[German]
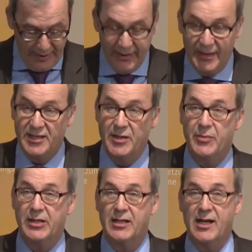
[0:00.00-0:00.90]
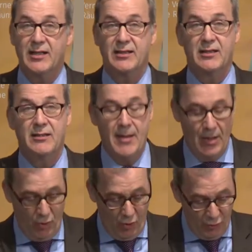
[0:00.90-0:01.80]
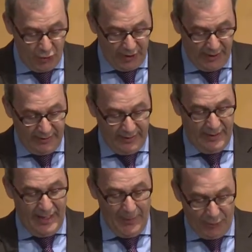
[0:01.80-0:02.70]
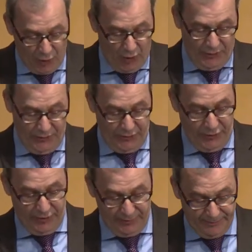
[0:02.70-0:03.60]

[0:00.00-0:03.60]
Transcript: dass dem beklagten Umstand abgeholfen wird.